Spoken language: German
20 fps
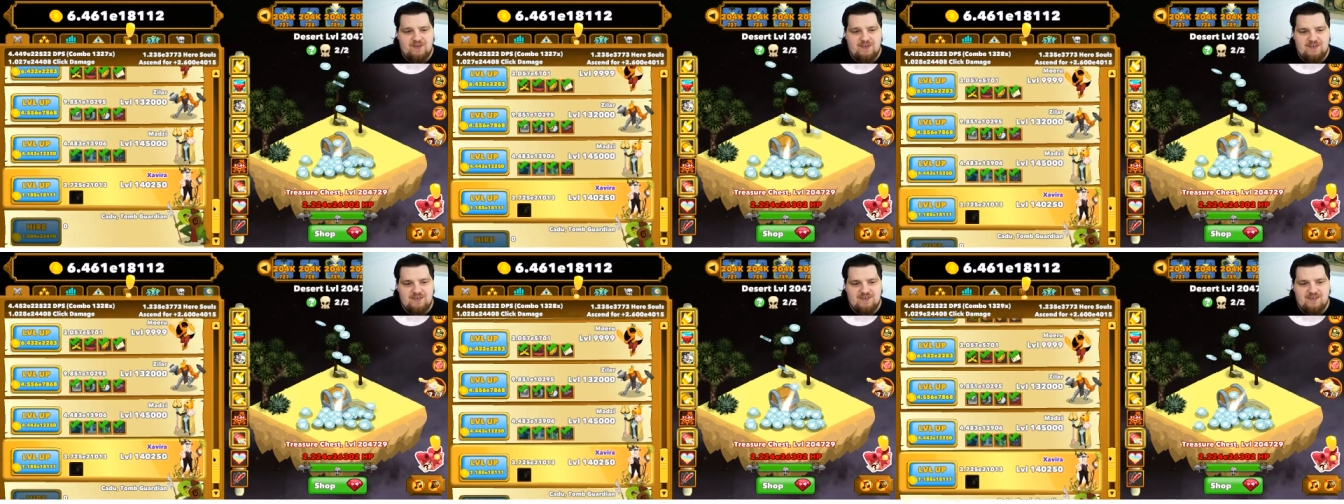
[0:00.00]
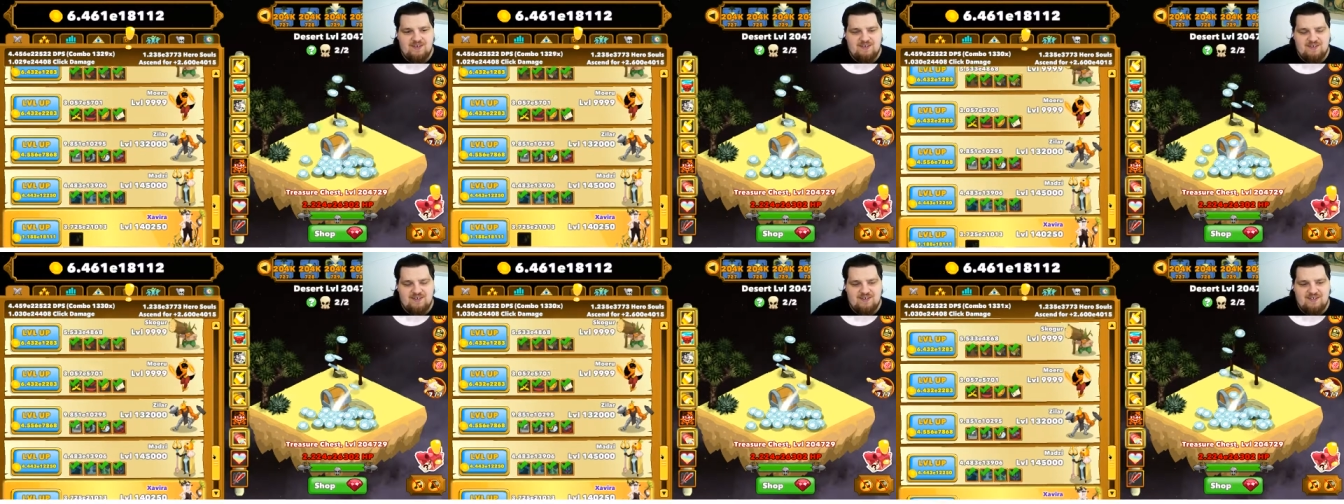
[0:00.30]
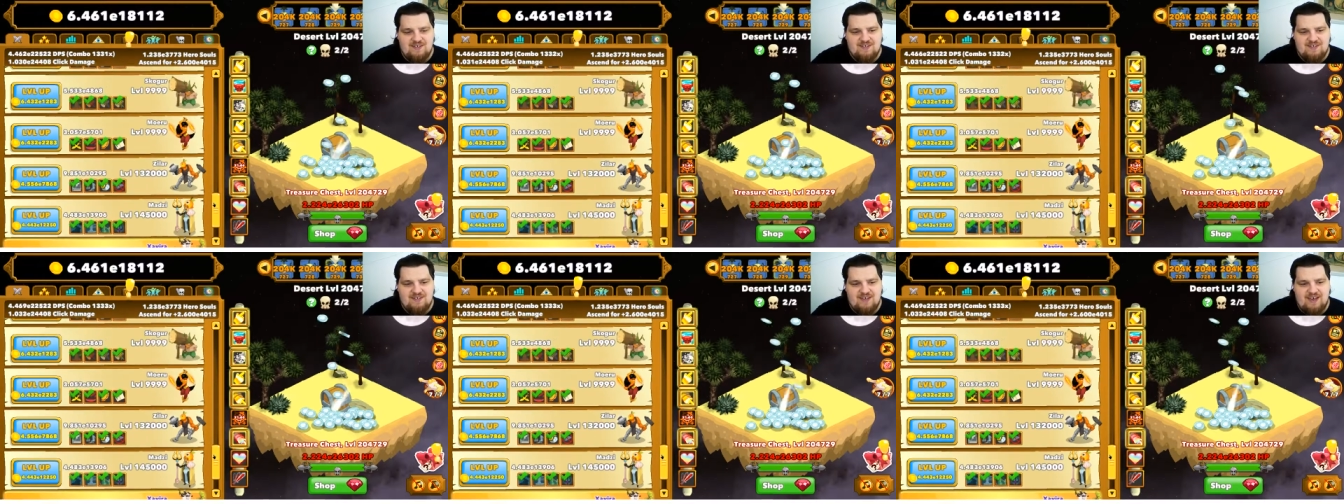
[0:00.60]
dass
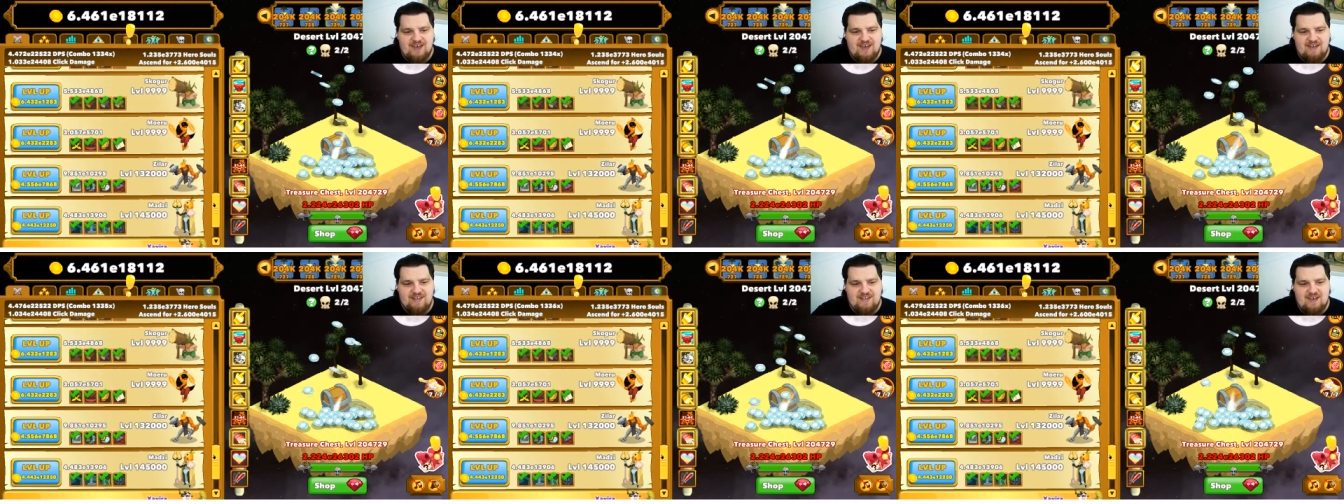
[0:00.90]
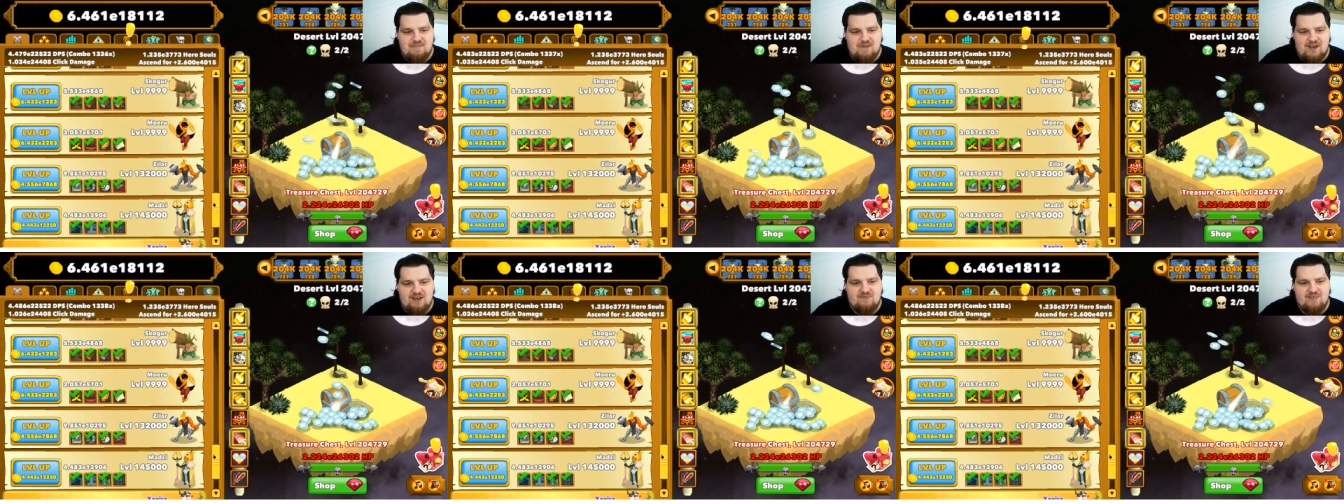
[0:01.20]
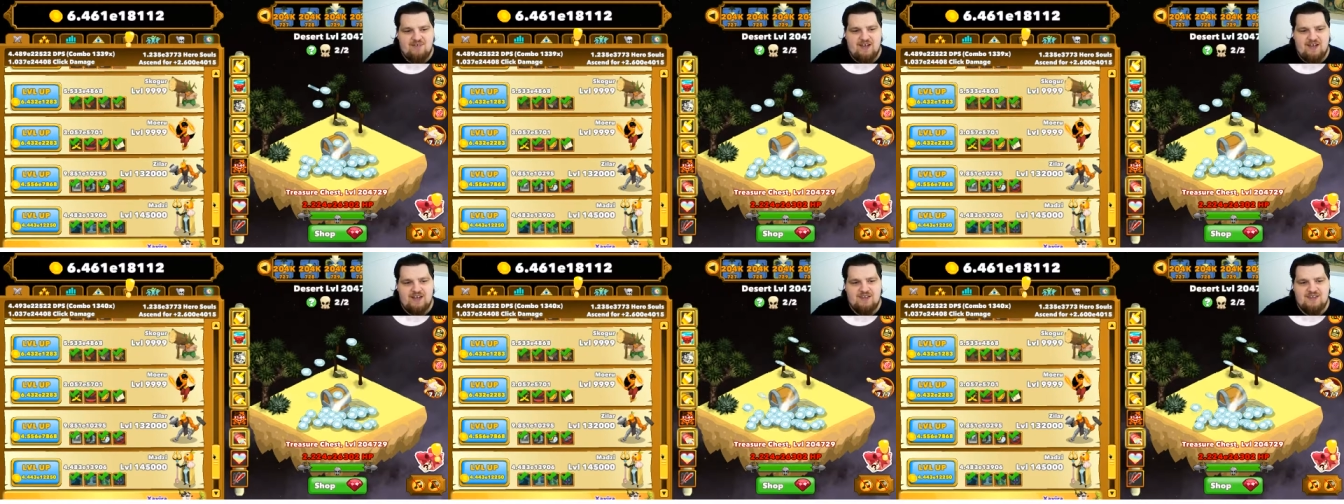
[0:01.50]
ich direkt am
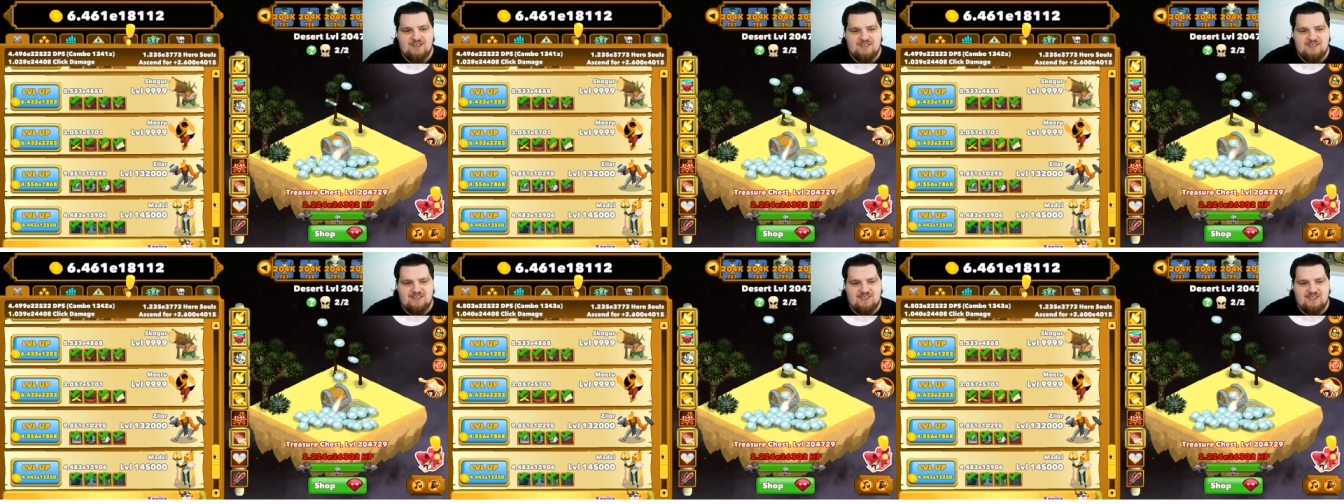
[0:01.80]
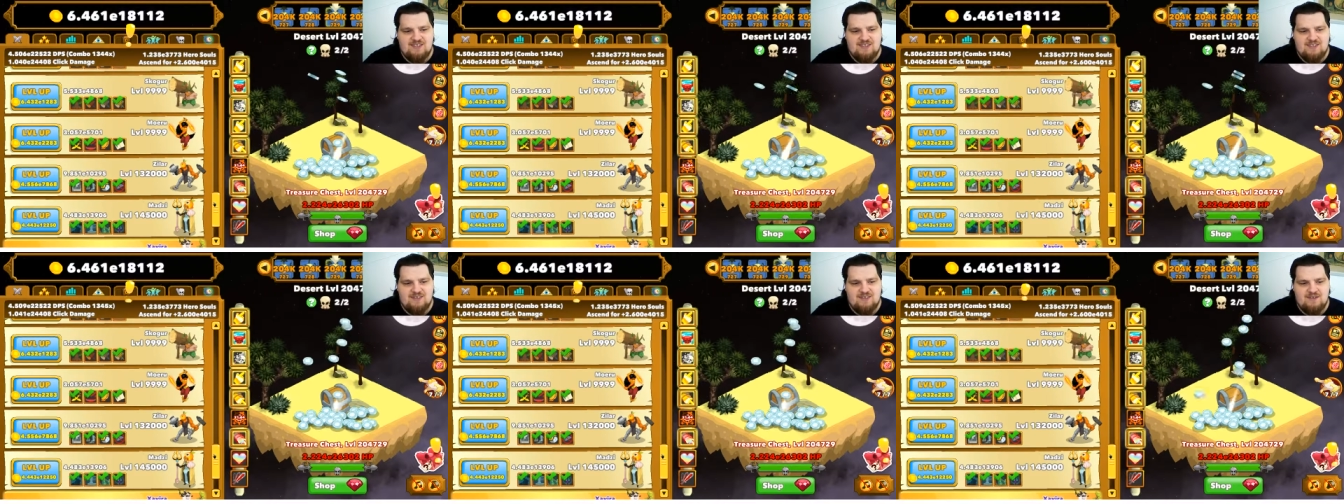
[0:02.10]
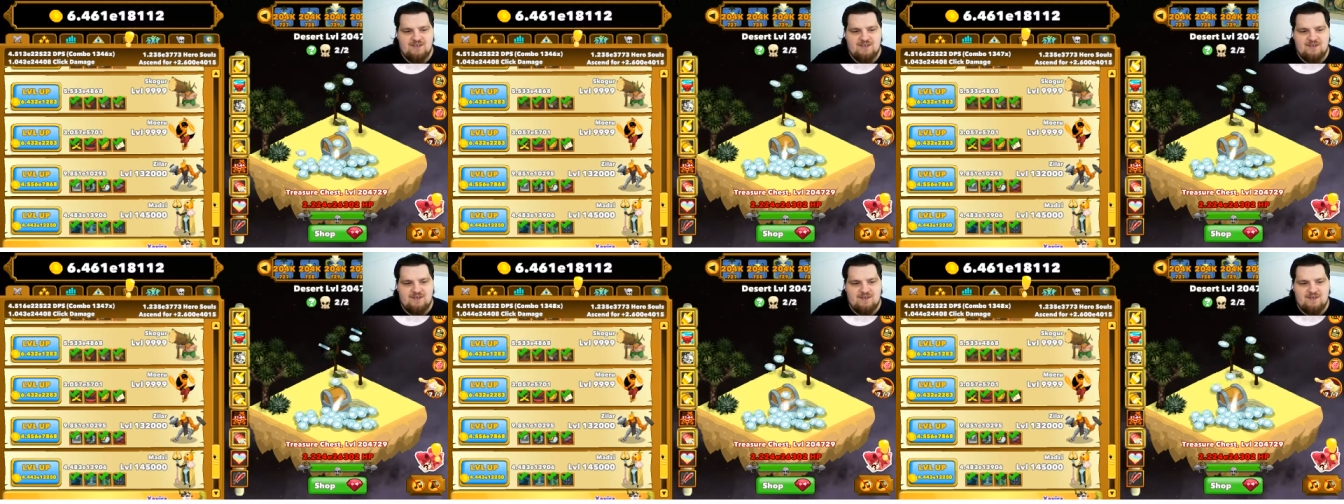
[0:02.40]
Anfang einer Ascension